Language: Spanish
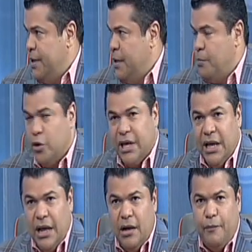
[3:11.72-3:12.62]
porque
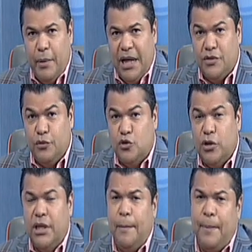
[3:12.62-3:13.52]
las
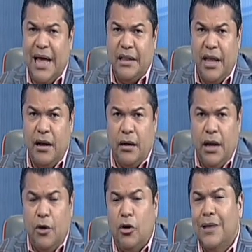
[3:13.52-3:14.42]
funciones de plan,
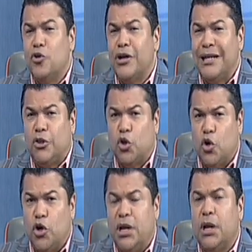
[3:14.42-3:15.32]
el, órgano
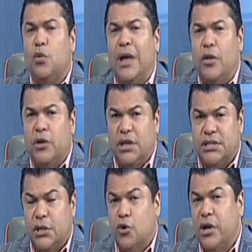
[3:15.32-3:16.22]
rector y regulador del
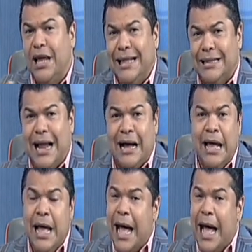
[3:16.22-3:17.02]
sector es el Intran.